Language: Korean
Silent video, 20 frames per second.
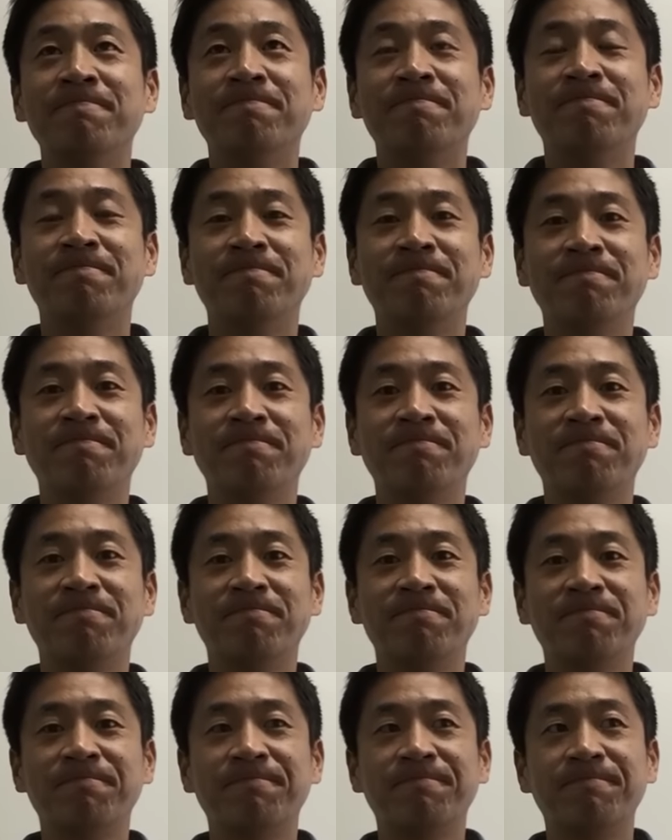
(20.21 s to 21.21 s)

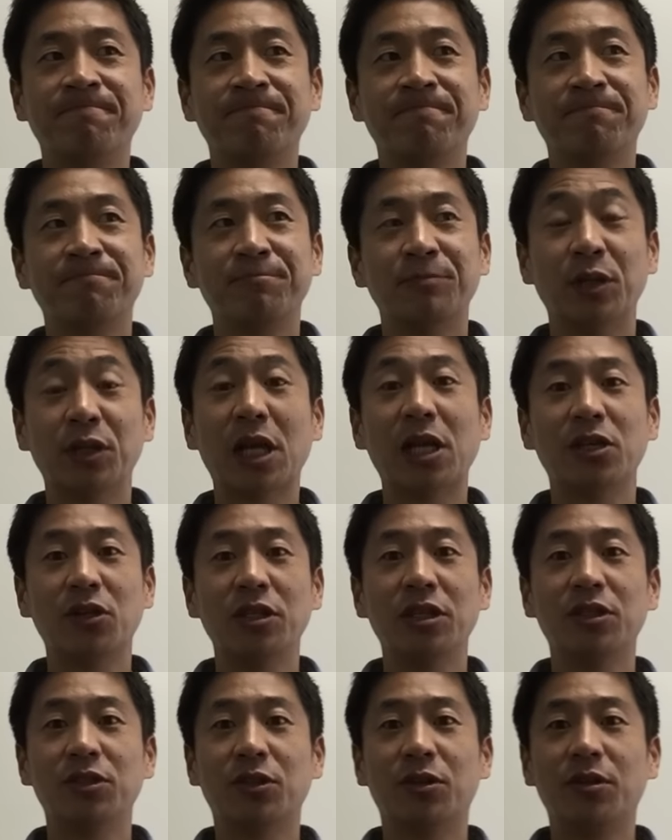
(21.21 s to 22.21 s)
음, 몇 달
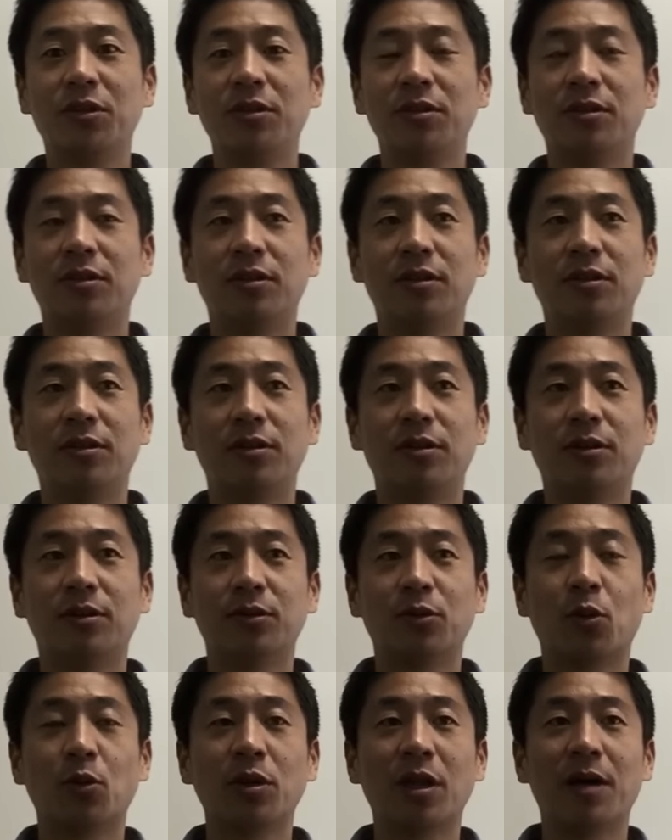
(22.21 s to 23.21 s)
전이죠. 어,
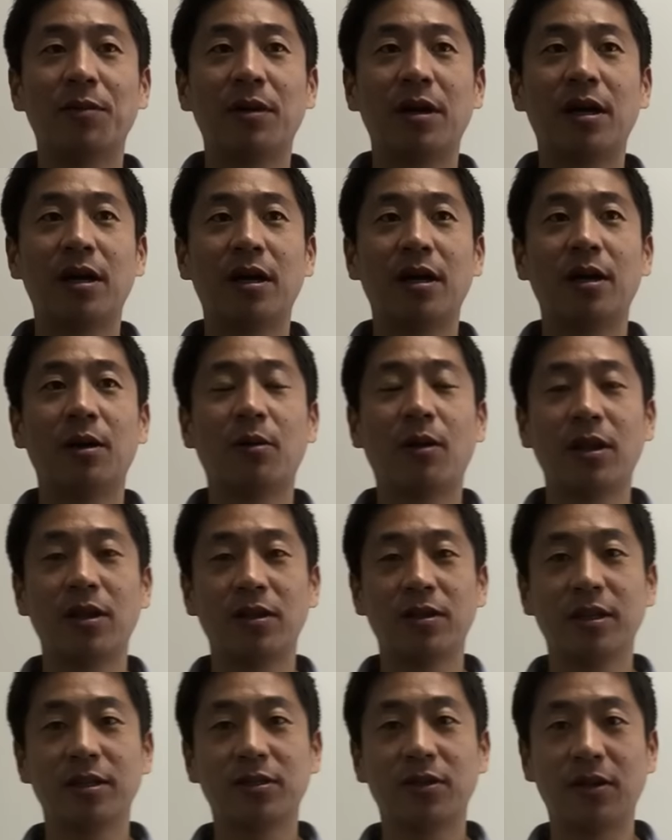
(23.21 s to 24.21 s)
동남아
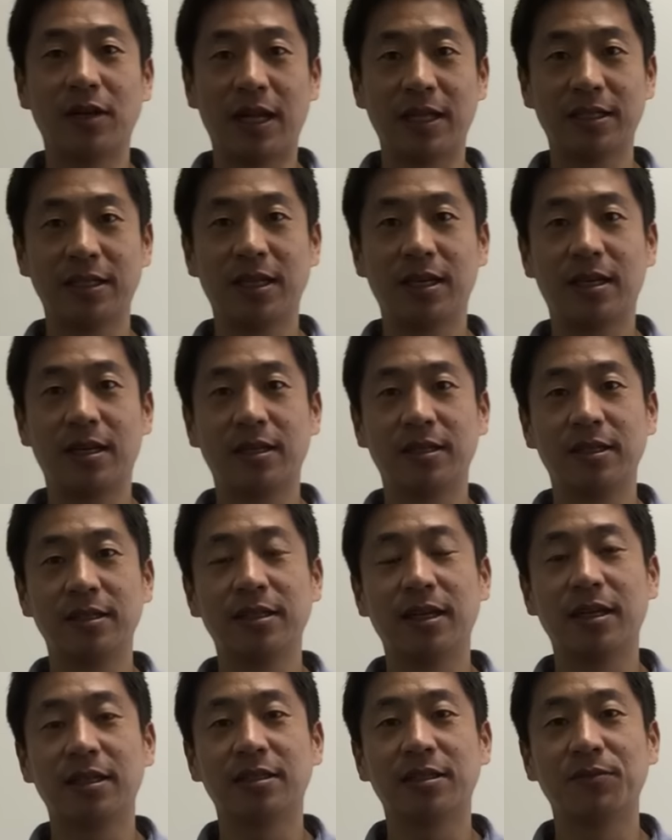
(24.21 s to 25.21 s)
관련돼서 라자다가
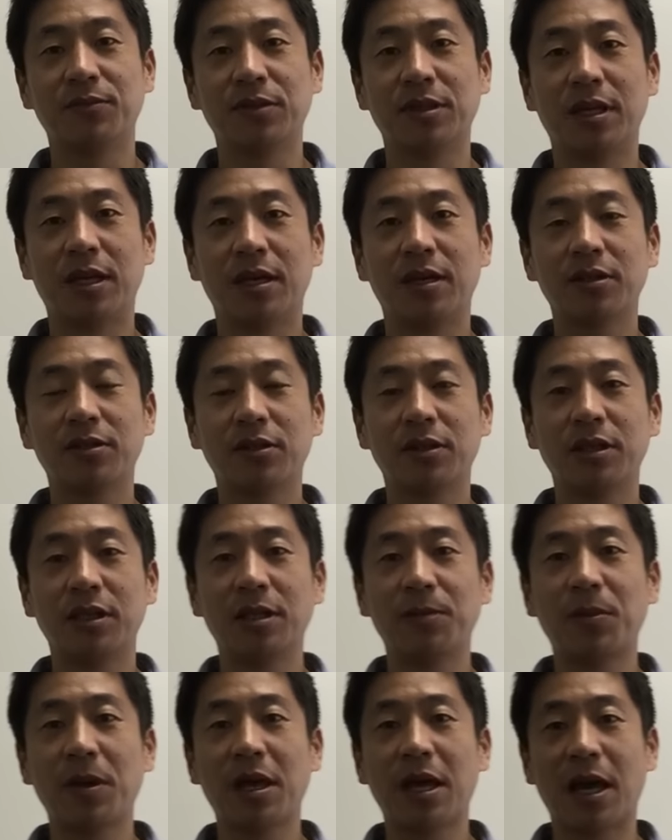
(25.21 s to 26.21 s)
등장했습니다. 그래서
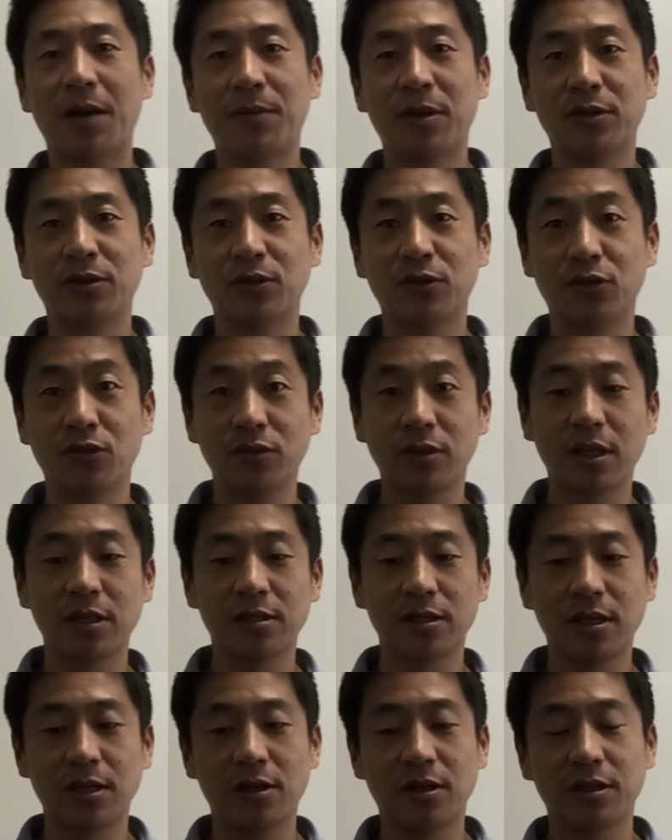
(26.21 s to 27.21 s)
이베이, 아마존, 큐텐
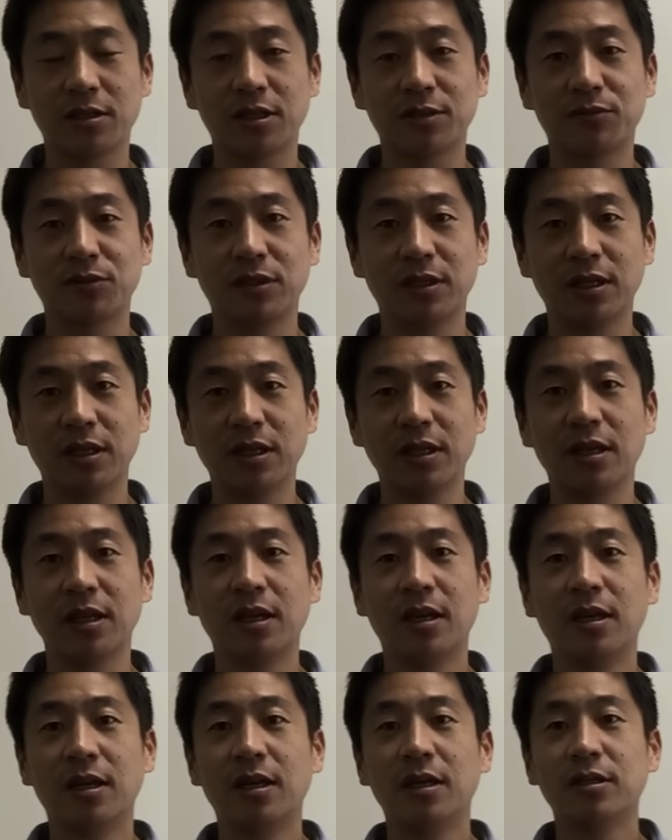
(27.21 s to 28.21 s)
셀러 하시는 분들이
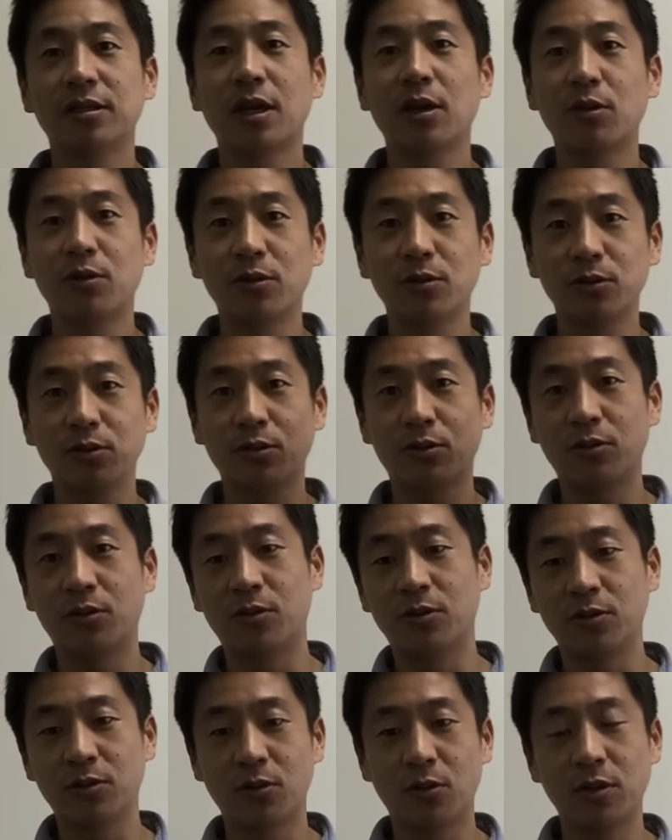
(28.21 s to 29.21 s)
새로운
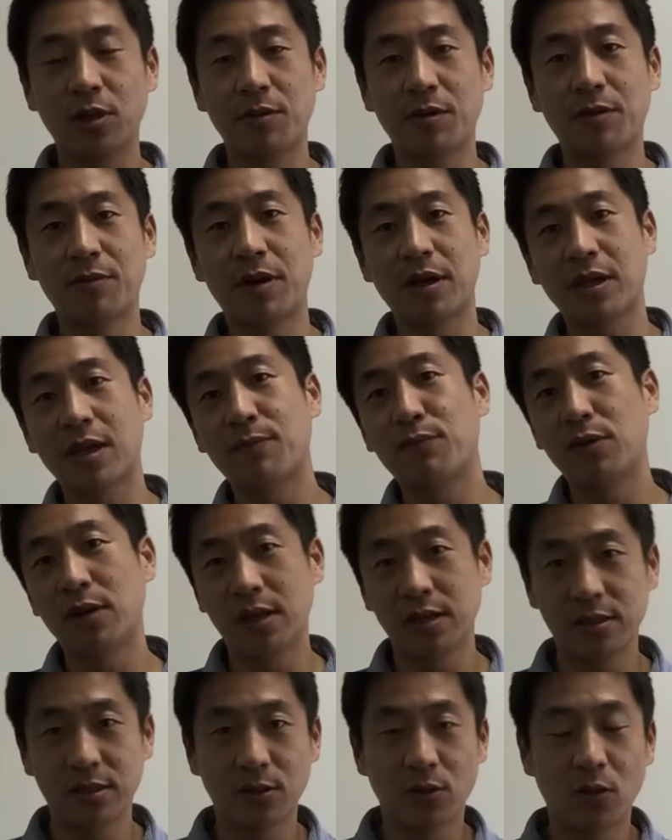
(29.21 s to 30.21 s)
또 동남아
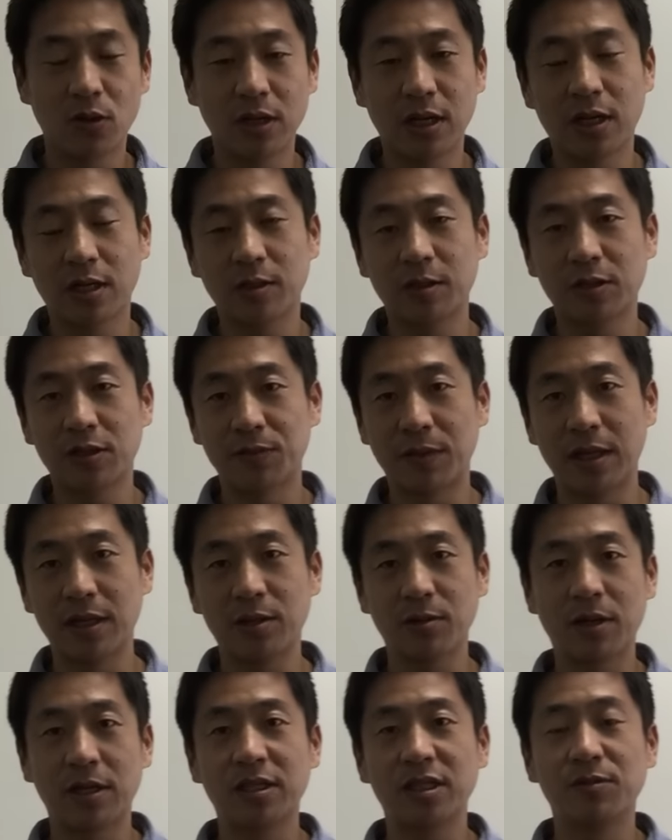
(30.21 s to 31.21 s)
마켓플레이스를 공략하기 위해서
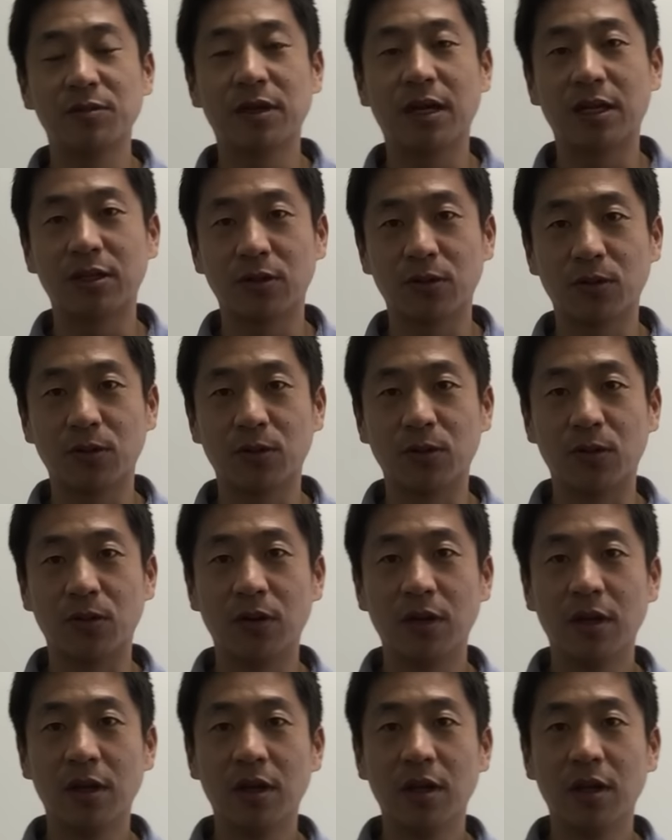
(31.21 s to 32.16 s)
많은 관심을 가졌고